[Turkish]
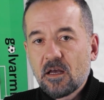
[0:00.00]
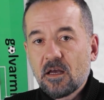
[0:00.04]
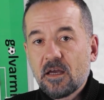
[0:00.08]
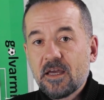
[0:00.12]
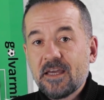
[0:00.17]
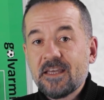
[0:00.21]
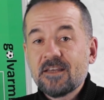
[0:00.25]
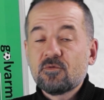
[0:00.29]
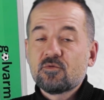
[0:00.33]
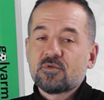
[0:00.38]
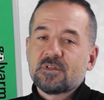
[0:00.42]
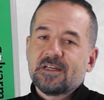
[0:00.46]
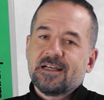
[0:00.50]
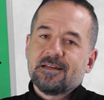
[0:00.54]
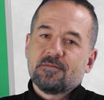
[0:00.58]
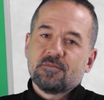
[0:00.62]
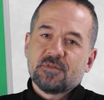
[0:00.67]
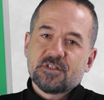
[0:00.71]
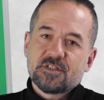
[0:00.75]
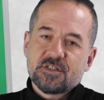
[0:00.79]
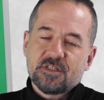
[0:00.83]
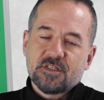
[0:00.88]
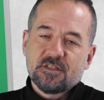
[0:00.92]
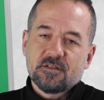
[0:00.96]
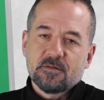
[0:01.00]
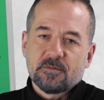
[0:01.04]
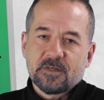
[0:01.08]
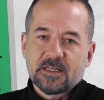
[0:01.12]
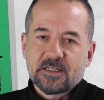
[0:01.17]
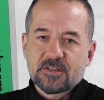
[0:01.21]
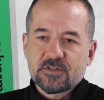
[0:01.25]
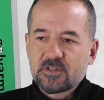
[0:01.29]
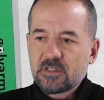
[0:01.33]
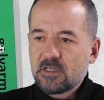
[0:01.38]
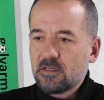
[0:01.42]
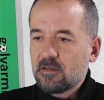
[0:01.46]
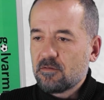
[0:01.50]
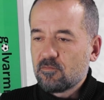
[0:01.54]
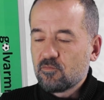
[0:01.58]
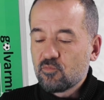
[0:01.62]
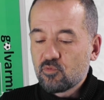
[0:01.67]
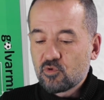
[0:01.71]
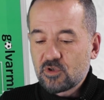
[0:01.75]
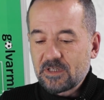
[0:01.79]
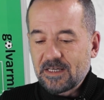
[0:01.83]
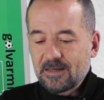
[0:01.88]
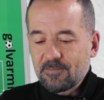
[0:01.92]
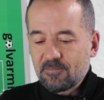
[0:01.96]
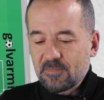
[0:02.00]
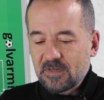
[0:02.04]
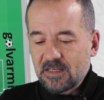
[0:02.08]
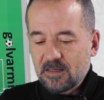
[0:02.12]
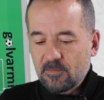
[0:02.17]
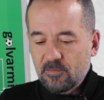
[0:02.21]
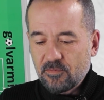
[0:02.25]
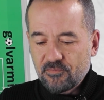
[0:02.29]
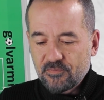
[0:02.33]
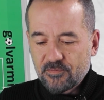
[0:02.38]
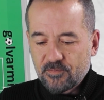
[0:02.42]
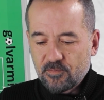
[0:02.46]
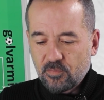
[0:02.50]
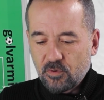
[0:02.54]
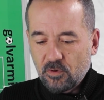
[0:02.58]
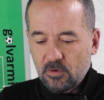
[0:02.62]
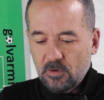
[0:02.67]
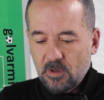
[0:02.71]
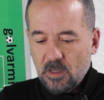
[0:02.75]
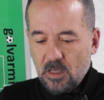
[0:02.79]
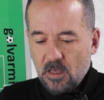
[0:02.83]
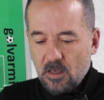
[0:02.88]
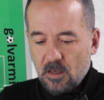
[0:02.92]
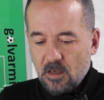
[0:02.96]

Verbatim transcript: en güzel maçıydı bence. Mükemmel bir futbol.